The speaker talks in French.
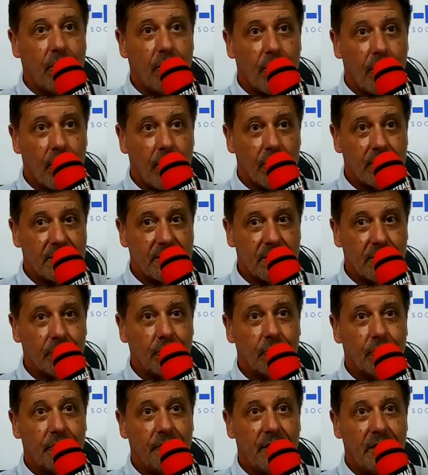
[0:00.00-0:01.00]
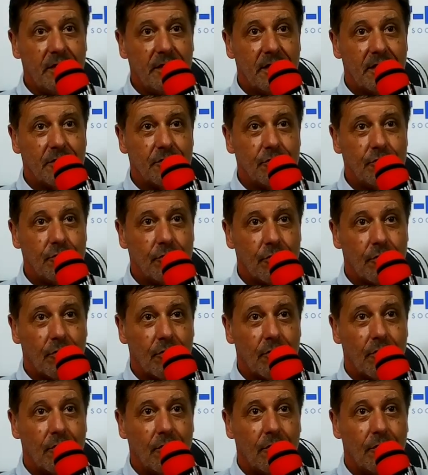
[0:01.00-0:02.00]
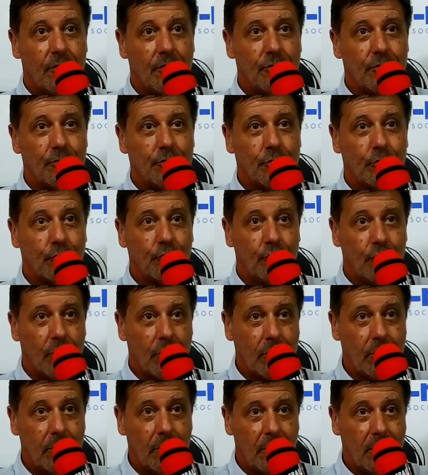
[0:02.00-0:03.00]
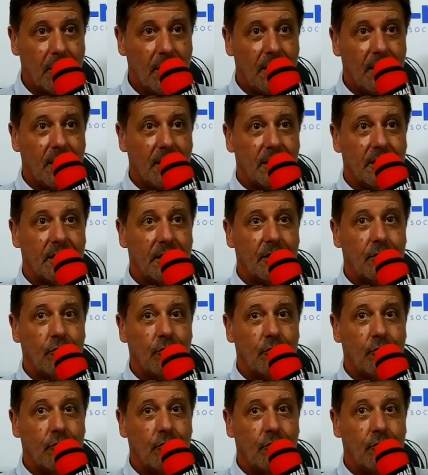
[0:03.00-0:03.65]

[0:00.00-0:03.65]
Et nous avons un centre de validation euh, sur Toulon